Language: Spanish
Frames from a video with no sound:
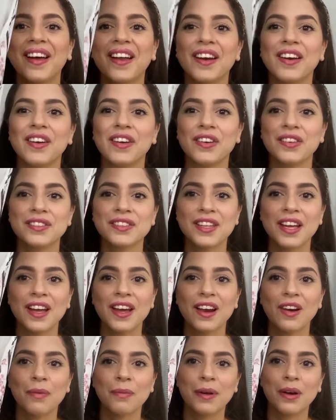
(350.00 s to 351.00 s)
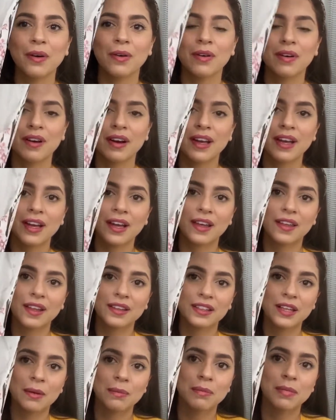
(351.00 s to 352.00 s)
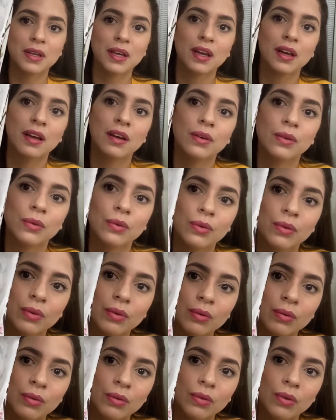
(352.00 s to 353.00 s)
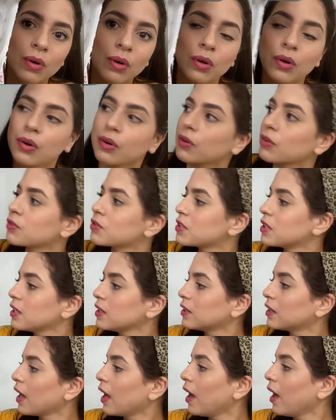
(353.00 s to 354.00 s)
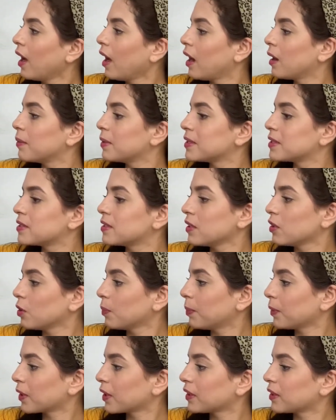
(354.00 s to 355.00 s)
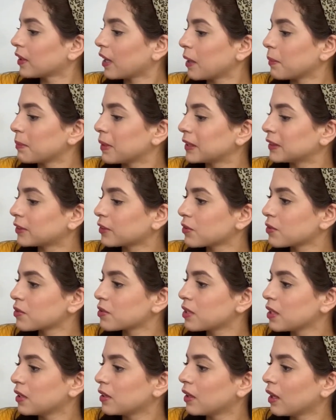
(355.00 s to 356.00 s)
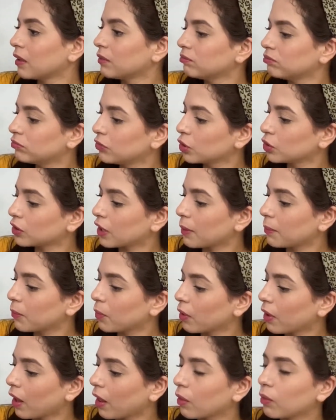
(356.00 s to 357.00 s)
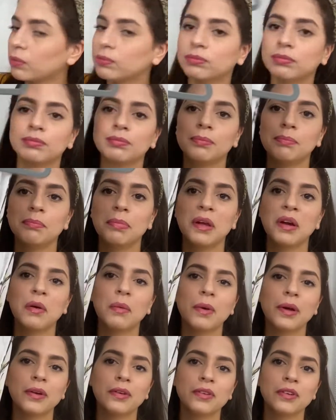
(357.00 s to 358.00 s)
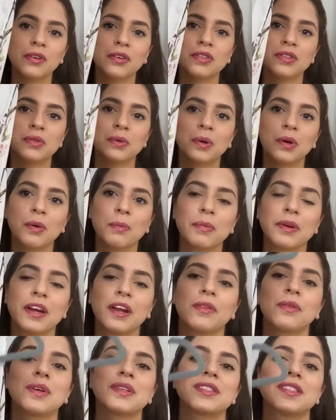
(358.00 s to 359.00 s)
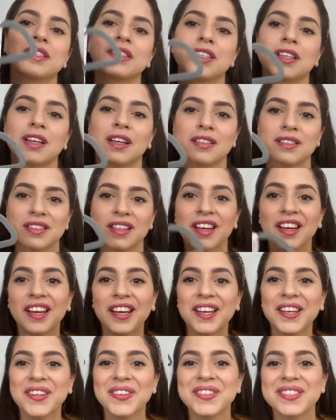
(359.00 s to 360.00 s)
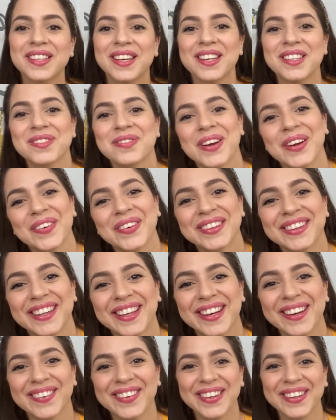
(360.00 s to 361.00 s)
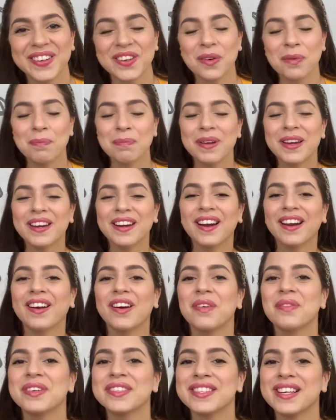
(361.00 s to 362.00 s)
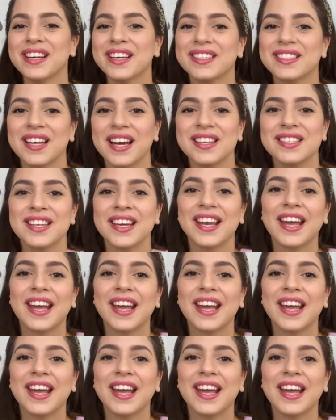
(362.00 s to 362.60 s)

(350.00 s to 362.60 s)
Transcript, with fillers: No sé, a lo mejor le queda también un color rosita al vestido porque trae más rosita, no trae morado. Pero bueno, yo lo estuve combinando así, chicas. Y ustedes me cuentan a ver qué opinan, cómo se les hace,